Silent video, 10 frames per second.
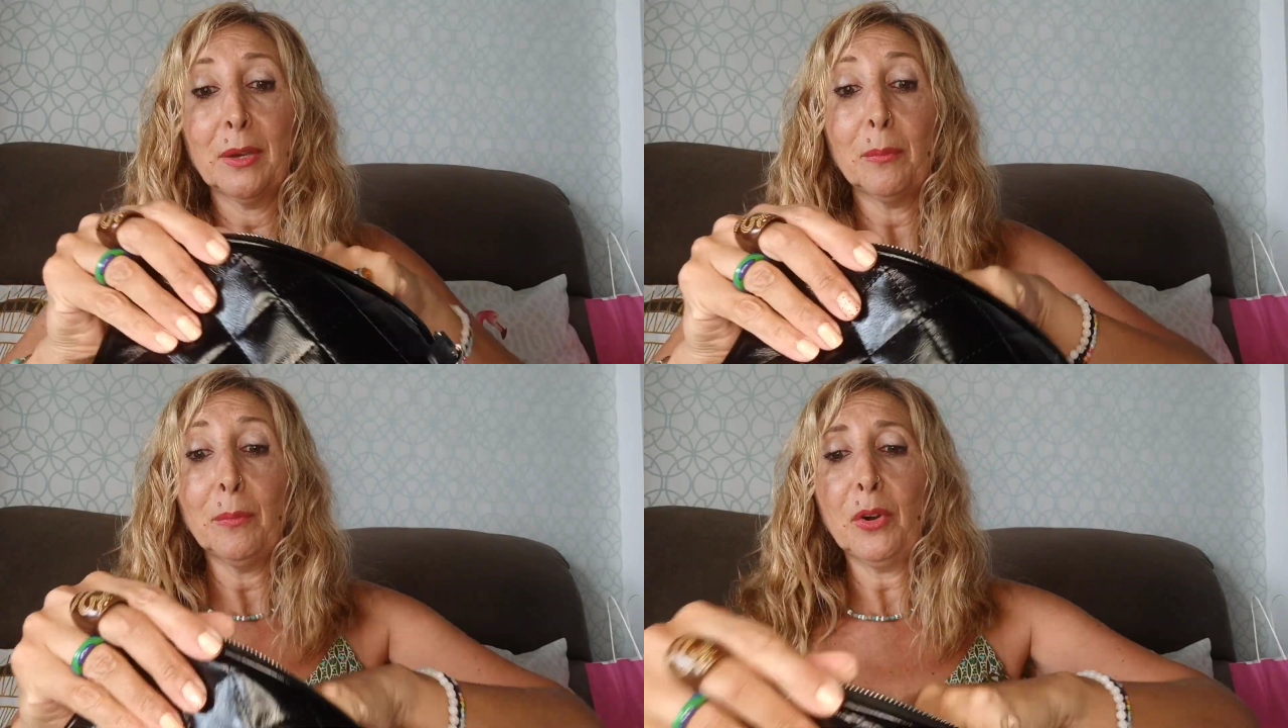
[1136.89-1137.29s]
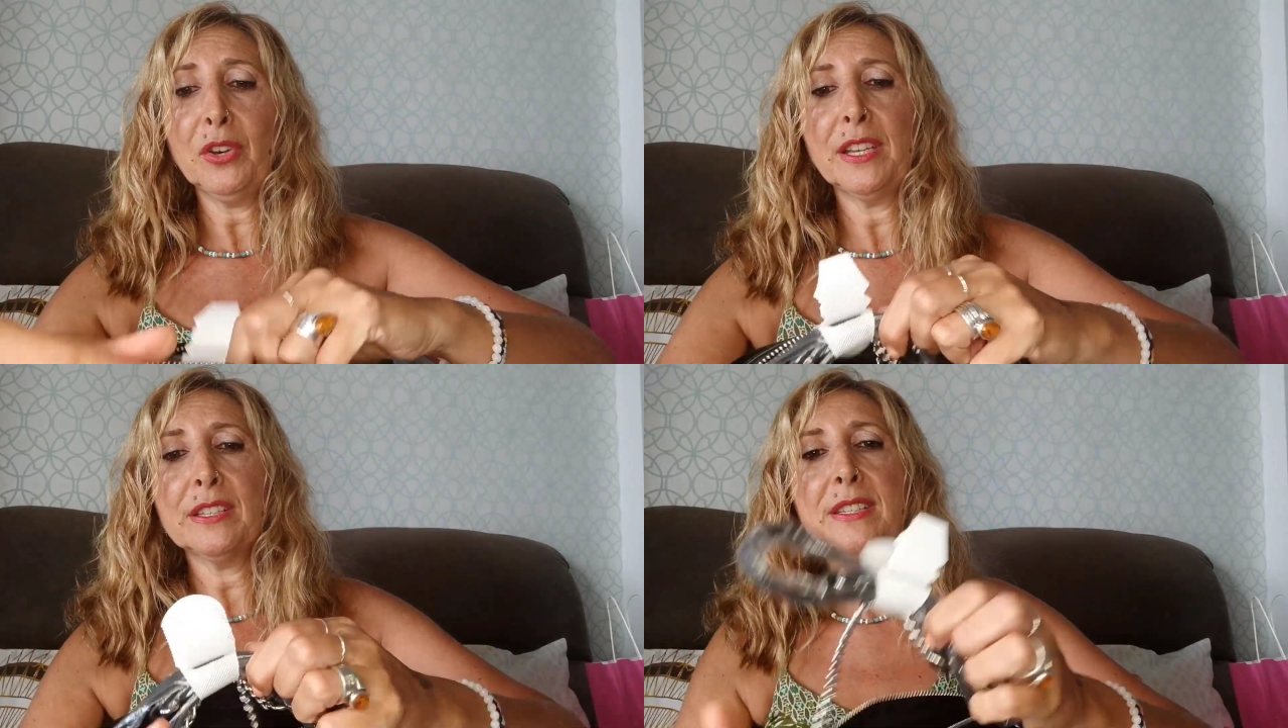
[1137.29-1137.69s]

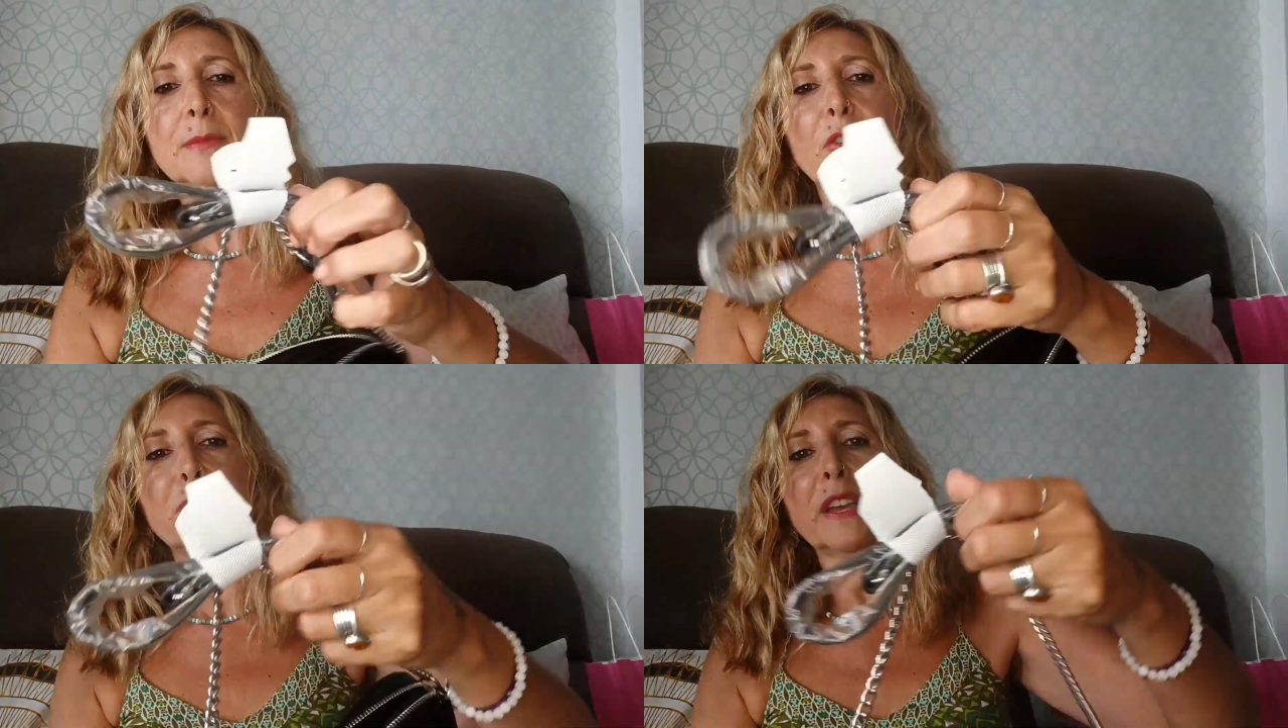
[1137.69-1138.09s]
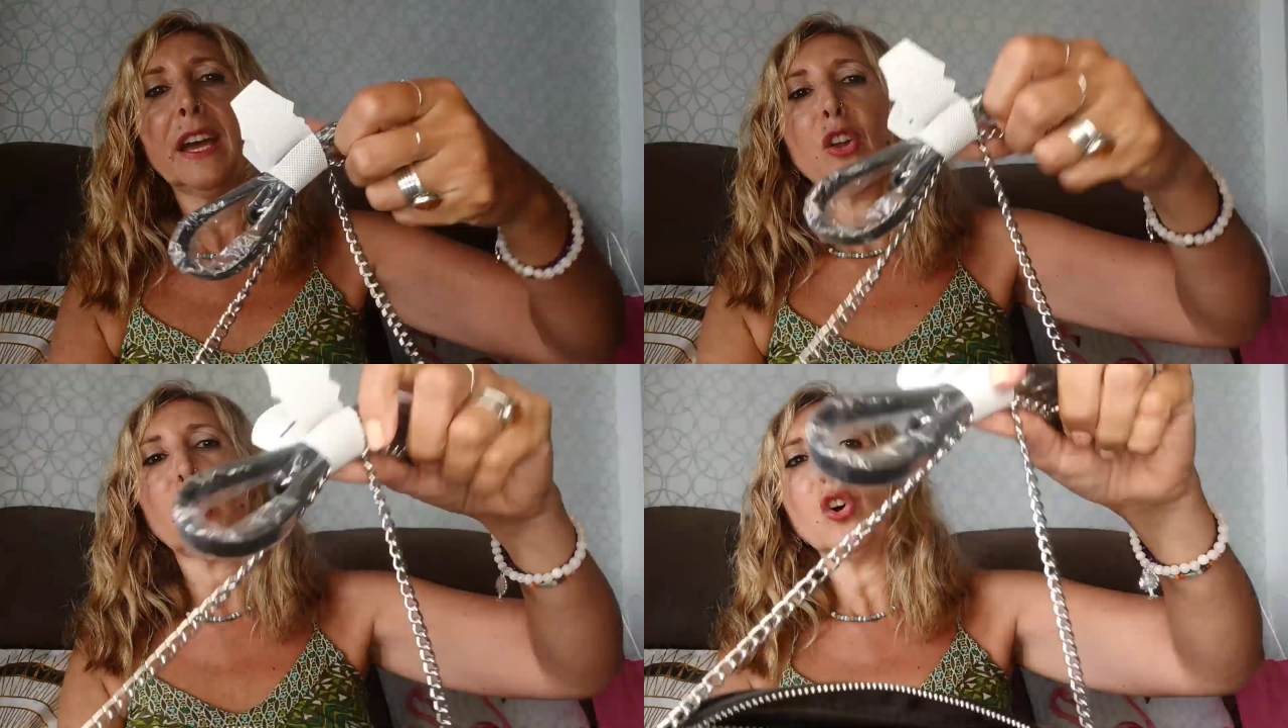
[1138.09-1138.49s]
Monísimo.
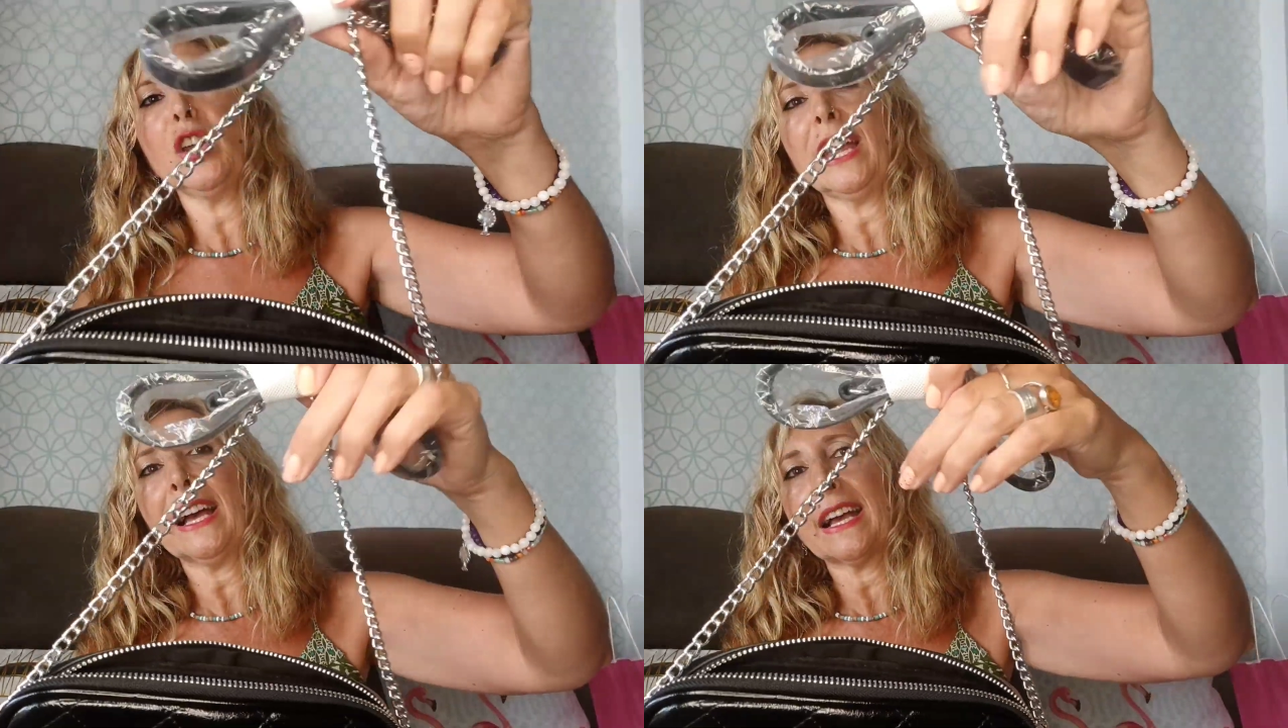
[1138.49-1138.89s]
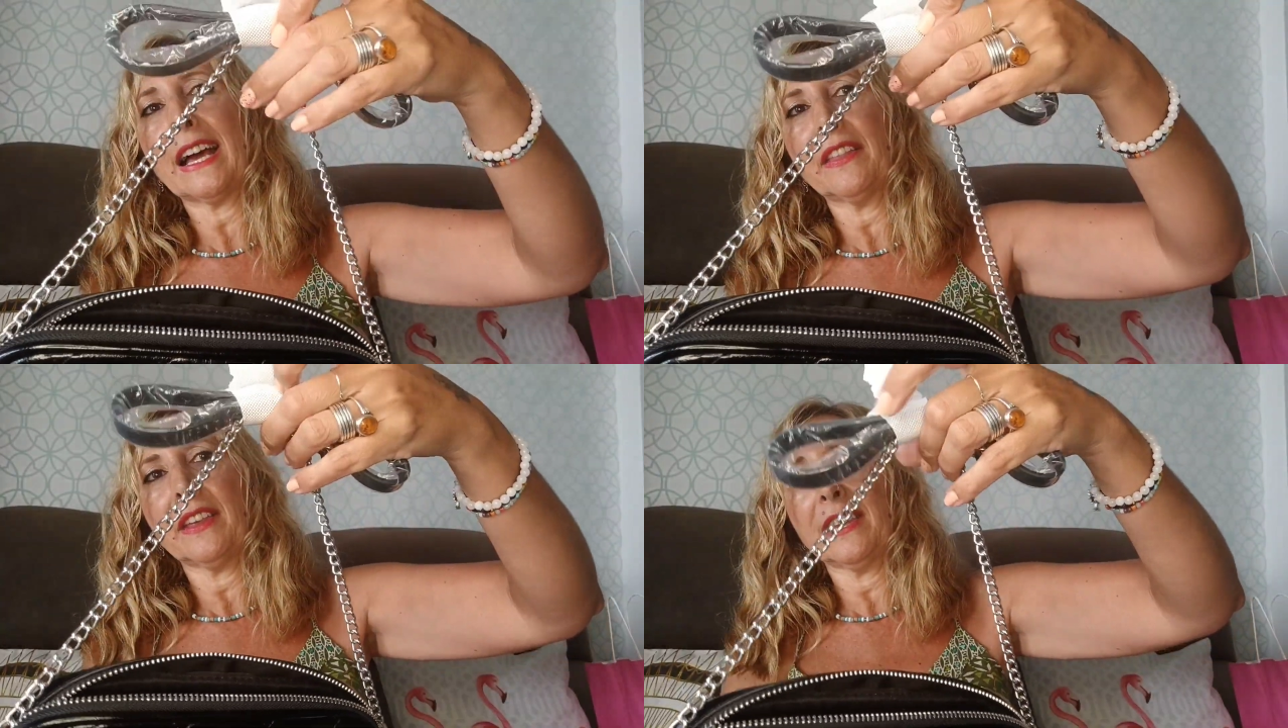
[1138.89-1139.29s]
Fijaros, con la
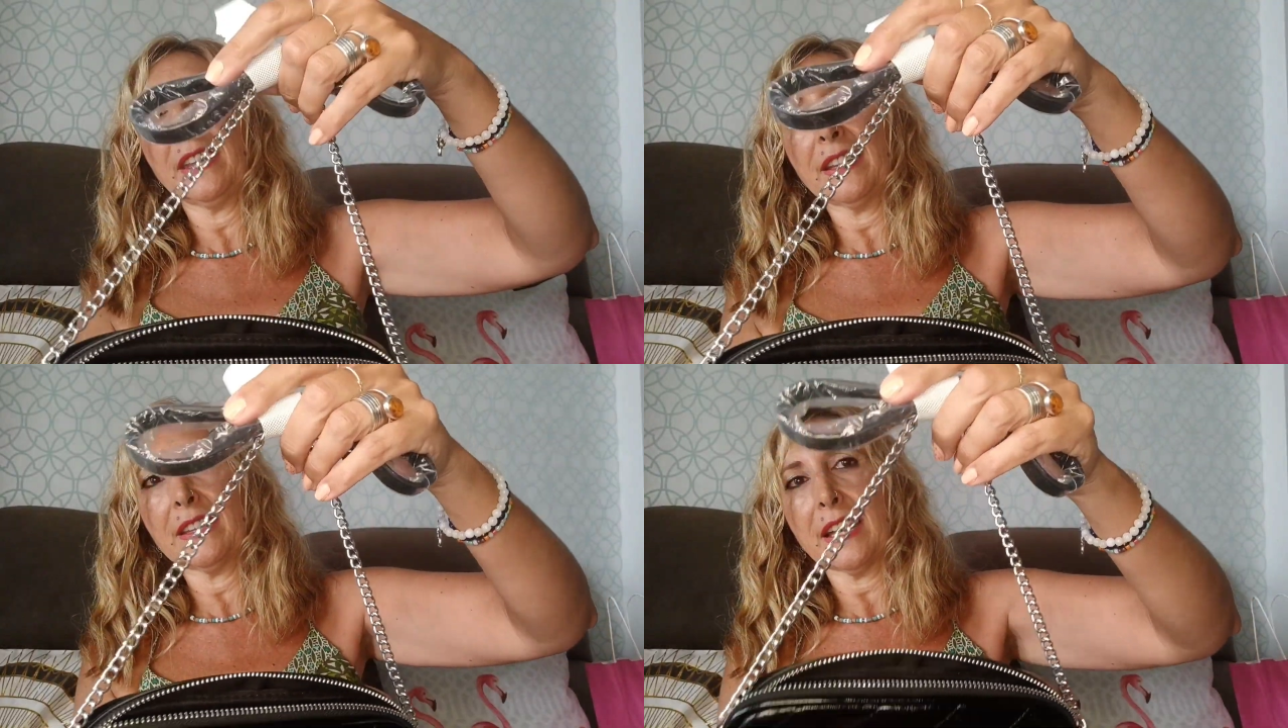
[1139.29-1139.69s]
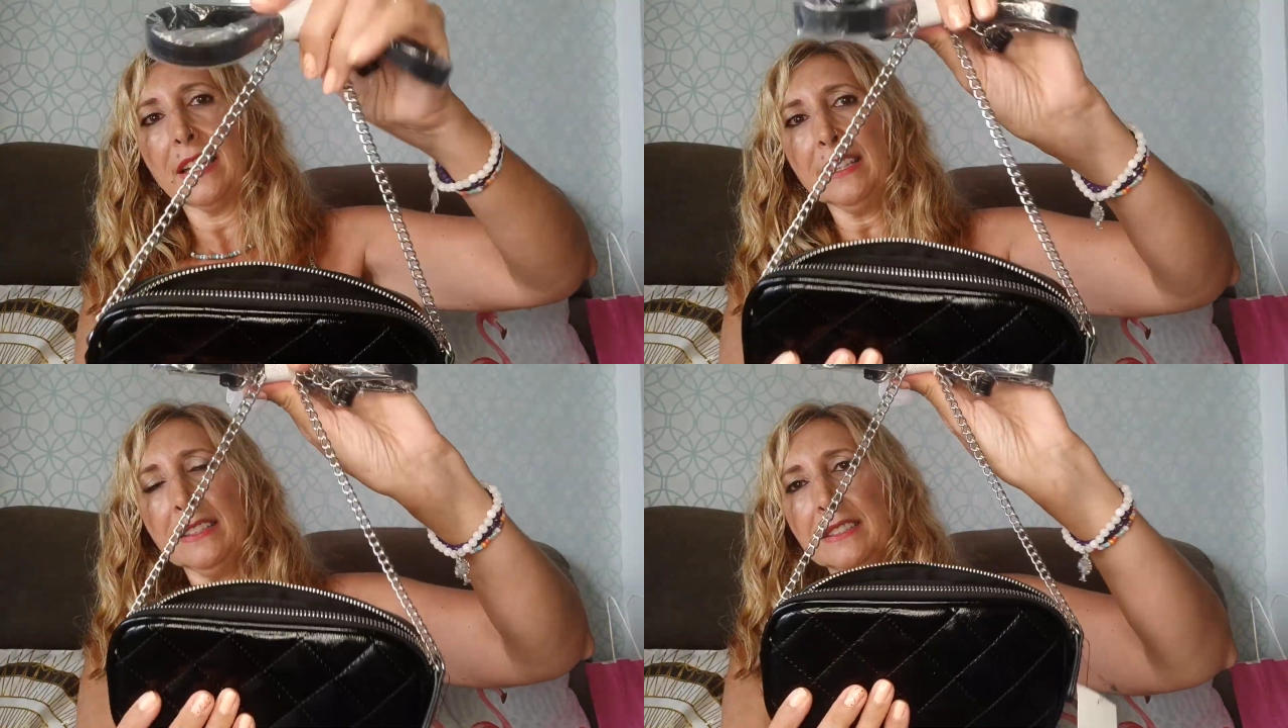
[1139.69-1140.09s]
cadenita.